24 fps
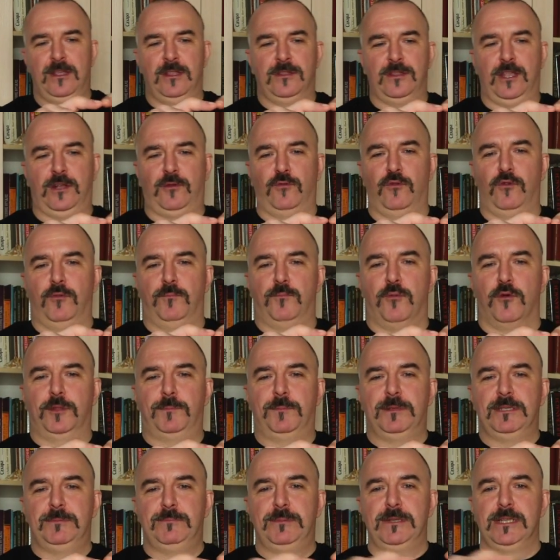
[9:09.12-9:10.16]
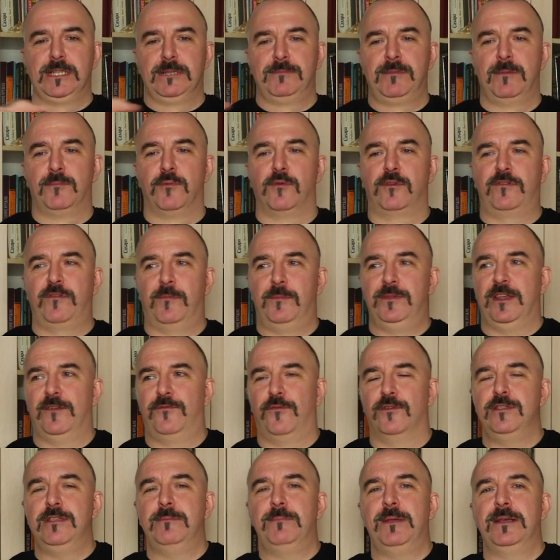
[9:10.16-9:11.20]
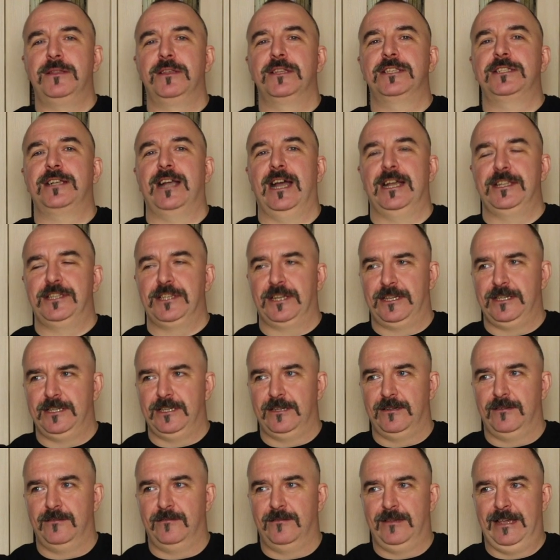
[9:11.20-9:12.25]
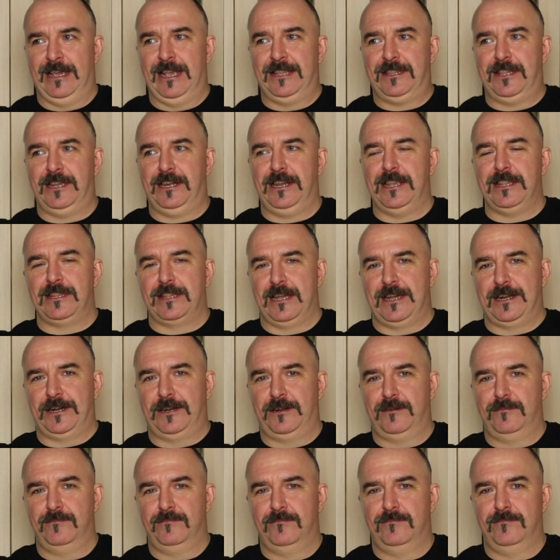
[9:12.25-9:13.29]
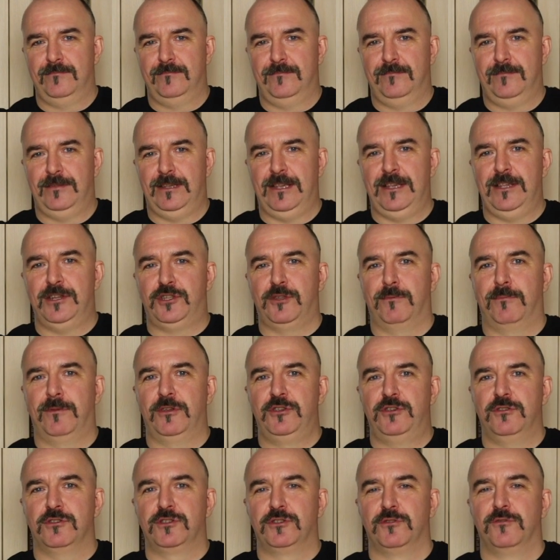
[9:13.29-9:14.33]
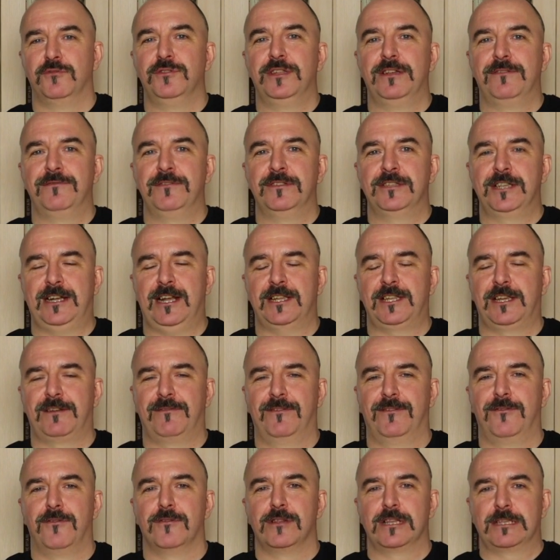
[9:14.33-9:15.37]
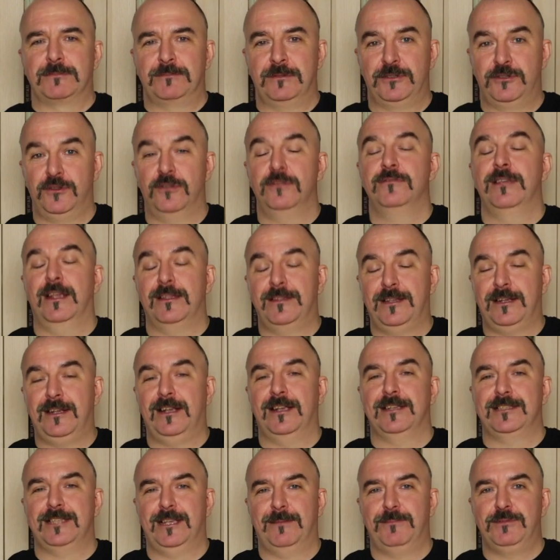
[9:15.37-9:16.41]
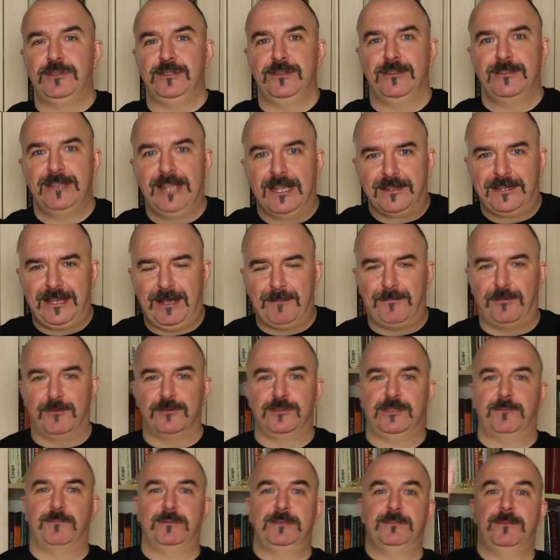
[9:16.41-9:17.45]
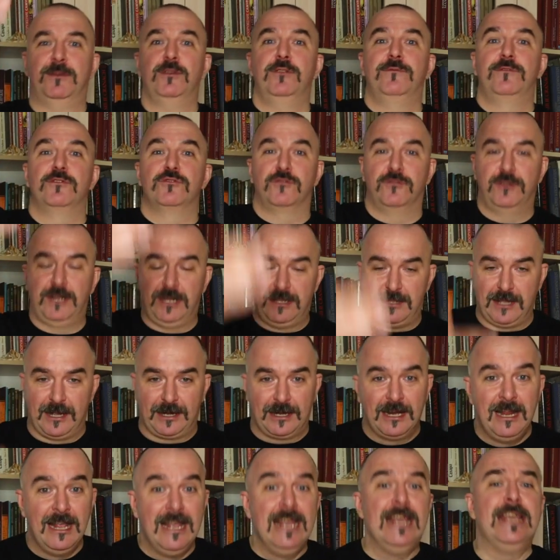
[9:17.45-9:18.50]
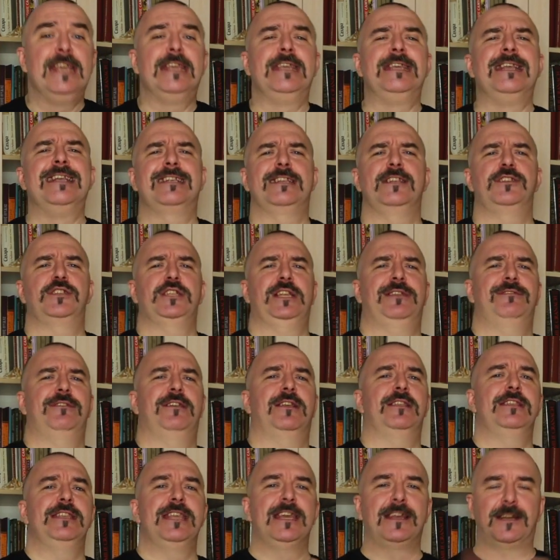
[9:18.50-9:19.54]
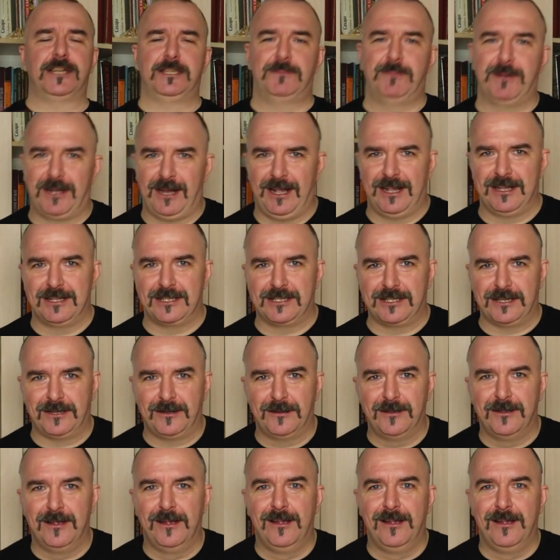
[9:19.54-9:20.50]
такую подпись белыми буквами на фоне белой скатерти. Это рейтар. И чтобы еще за заунывный закадровый голос ничего не этакое сообщил. Нет, я просто посмотрю и вижу, рейтар. Если человек не разбирается,